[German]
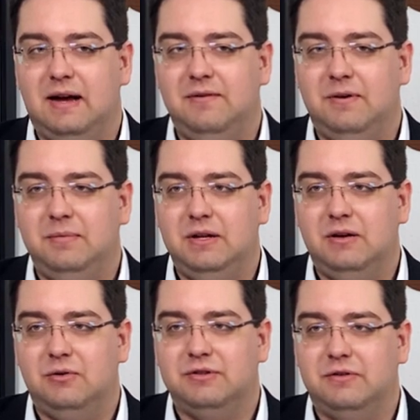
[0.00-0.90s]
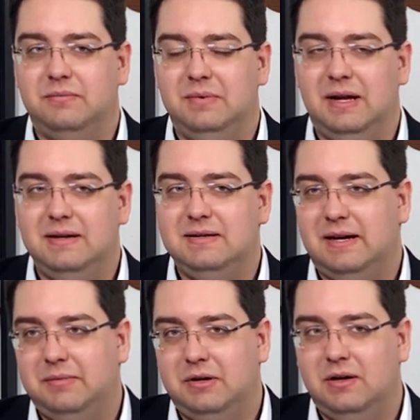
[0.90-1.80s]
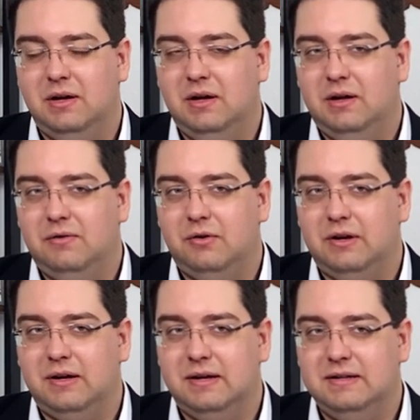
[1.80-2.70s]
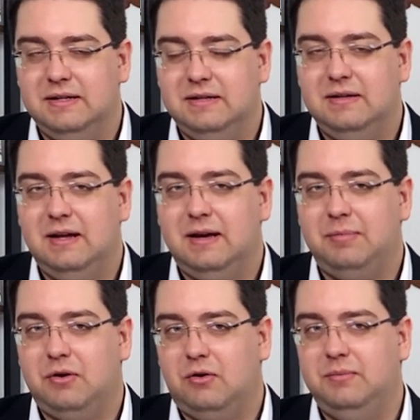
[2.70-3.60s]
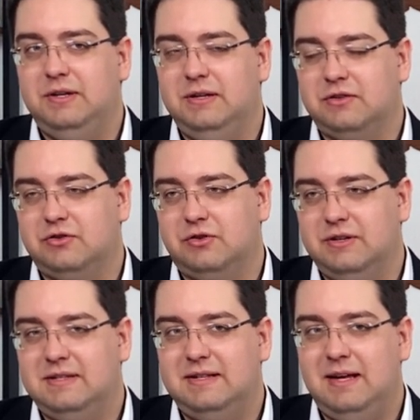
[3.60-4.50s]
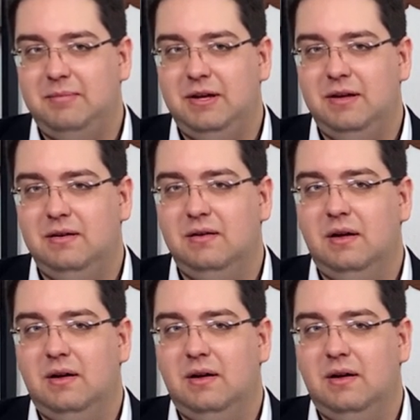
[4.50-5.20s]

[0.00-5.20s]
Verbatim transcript: Einfamilienhaus auf dem Land, aber von den Renditen her bekomme ich hier schon dasselbe hin.